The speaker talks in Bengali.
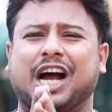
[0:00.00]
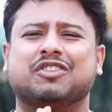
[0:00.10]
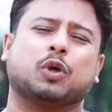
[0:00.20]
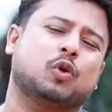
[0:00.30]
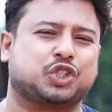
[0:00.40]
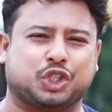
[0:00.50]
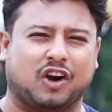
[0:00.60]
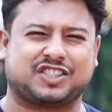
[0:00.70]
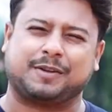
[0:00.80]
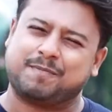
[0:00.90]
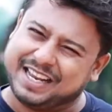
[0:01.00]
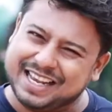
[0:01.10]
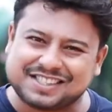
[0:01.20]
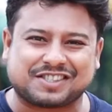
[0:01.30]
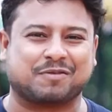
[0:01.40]
শান্তনু শর্টস
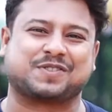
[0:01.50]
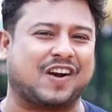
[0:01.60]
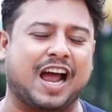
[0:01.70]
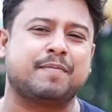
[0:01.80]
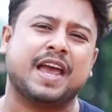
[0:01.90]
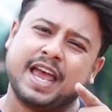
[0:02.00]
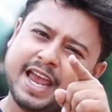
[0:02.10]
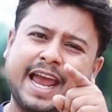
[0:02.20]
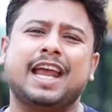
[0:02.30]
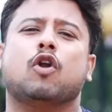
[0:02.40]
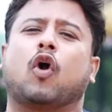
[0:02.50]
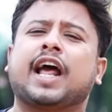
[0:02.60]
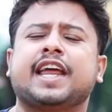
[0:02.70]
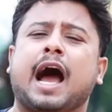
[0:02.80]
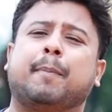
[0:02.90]
প্লিজ সাবস্ক্রাইব এই
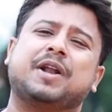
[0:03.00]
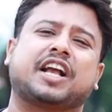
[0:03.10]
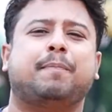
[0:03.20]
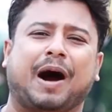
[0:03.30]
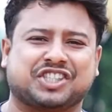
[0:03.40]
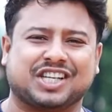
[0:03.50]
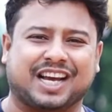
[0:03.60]
লড়াইয়ে আপনাকে পাশে